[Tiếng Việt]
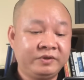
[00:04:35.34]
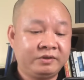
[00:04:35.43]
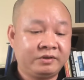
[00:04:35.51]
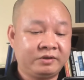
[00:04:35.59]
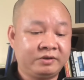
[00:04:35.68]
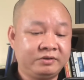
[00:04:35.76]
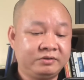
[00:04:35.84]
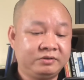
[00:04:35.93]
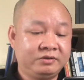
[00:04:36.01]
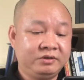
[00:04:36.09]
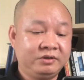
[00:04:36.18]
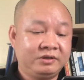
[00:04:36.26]
đó
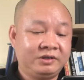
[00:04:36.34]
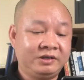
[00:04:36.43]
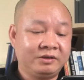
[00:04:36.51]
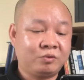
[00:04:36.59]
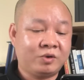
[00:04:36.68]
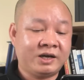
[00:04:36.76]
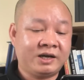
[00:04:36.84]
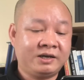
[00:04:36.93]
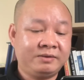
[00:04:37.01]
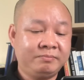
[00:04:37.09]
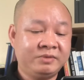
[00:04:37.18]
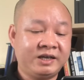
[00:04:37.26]
thì
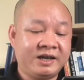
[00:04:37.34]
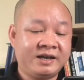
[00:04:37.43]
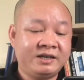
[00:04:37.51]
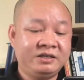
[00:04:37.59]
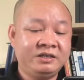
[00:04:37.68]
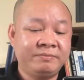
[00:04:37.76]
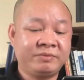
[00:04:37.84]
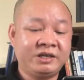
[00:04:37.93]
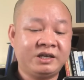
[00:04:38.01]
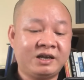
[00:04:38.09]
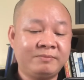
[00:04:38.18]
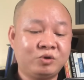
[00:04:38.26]
khóa 12 nhiệm
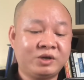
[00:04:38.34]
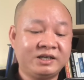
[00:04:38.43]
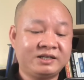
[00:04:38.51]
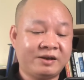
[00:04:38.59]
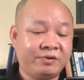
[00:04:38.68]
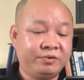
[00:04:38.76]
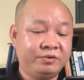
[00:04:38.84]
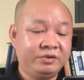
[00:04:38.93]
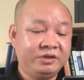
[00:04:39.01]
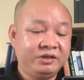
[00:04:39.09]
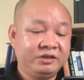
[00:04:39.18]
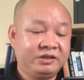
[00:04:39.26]
kỳ 21 26
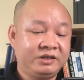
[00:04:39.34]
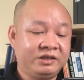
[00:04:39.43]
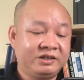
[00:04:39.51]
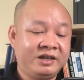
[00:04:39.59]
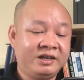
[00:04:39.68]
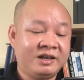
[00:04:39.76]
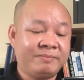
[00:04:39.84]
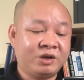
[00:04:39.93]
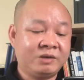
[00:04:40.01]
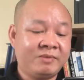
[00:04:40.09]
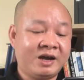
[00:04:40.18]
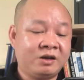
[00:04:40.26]
thì đây là một
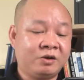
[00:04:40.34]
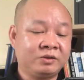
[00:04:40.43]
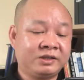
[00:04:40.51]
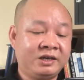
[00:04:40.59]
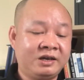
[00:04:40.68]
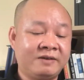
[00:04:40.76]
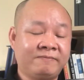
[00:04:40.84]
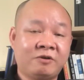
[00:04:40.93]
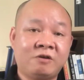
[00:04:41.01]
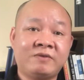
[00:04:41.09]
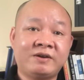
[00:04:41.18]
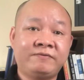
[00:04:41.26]
cái bạn họ tên là
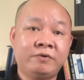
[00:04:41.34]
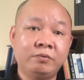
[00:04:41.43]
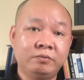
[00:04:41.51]
Võ Văn Phụng